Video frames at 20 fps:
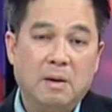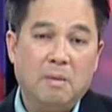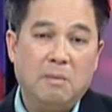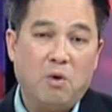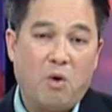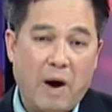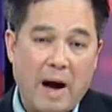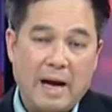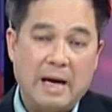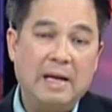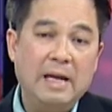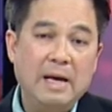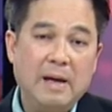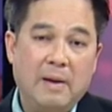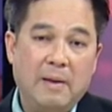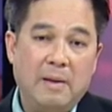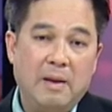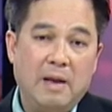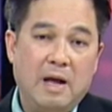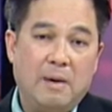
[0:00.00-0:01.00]
hoặc á,
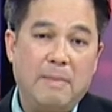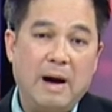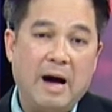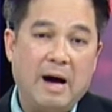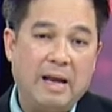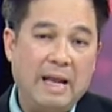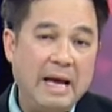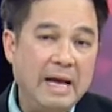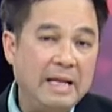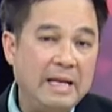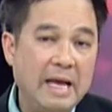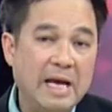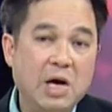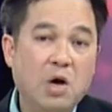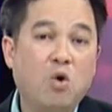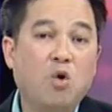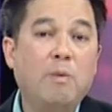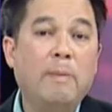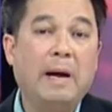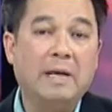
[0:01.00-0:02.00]
là bà lấy tiền
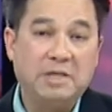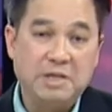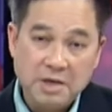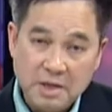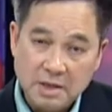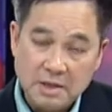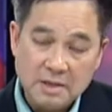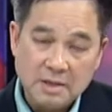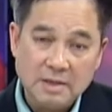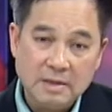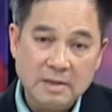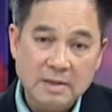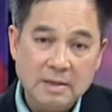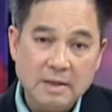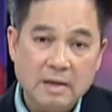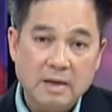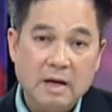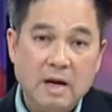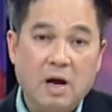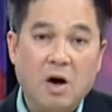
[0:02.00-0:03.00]
hưu của bà trước,
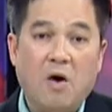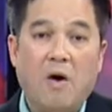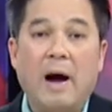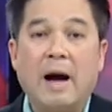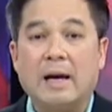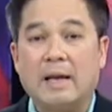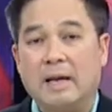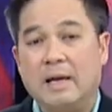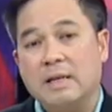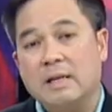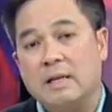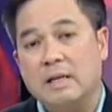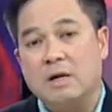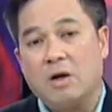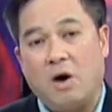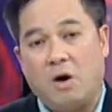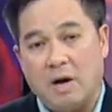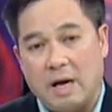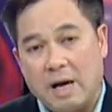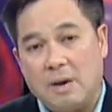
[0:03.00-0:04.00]
hoặc á,
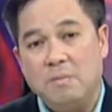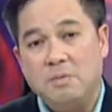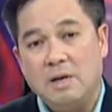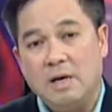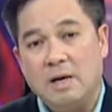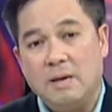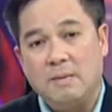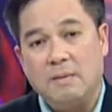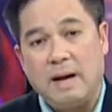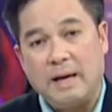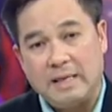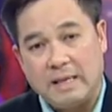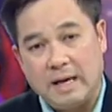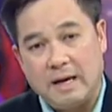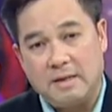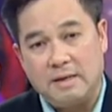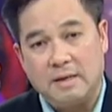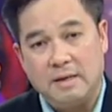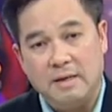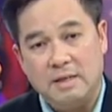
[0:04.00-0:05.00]
còn không đó bà
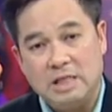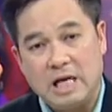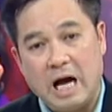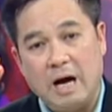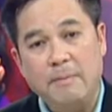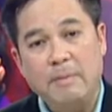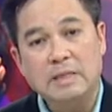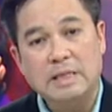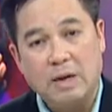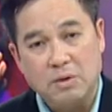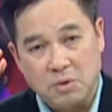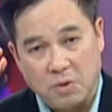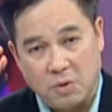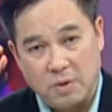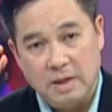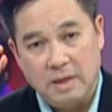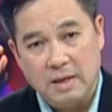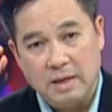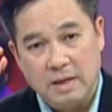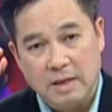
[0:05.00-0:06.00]
chờ tới 66
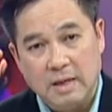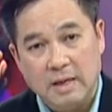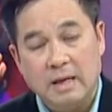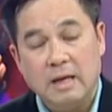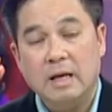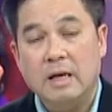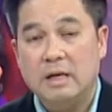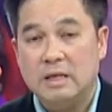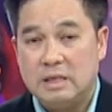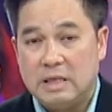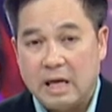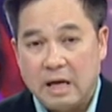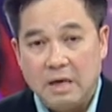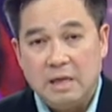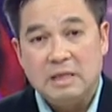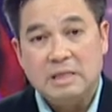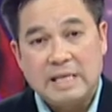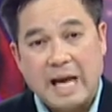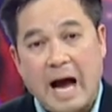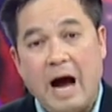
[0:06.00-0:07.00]
tuổi. Tới
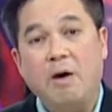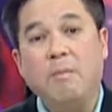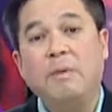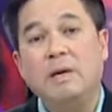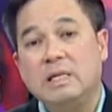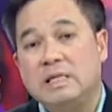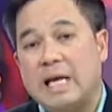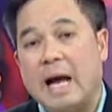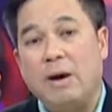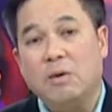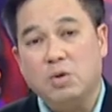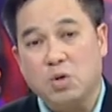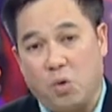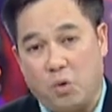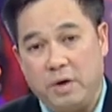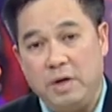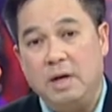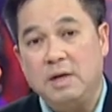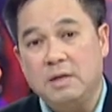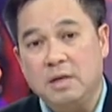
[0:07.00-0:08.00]
66
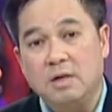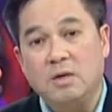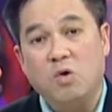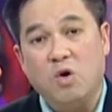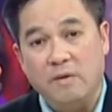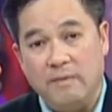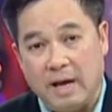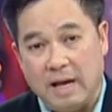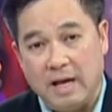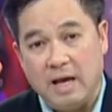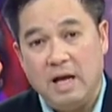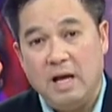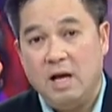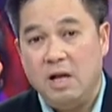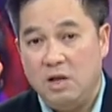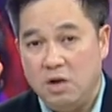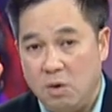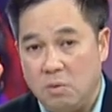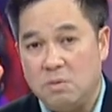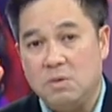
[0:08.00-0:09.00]
tuổi đó thưa quý vị,
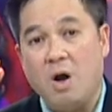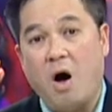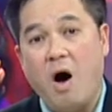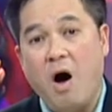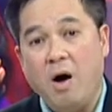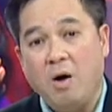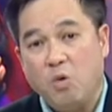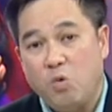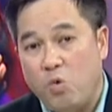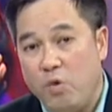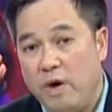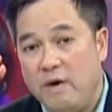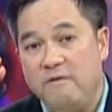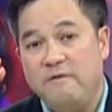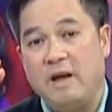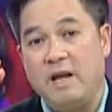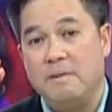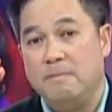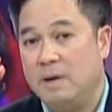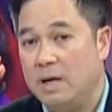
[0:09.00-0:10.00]
lúc đó quý
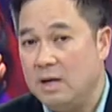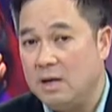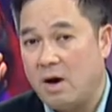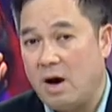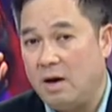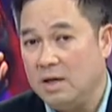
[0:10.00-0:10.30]
vị mới có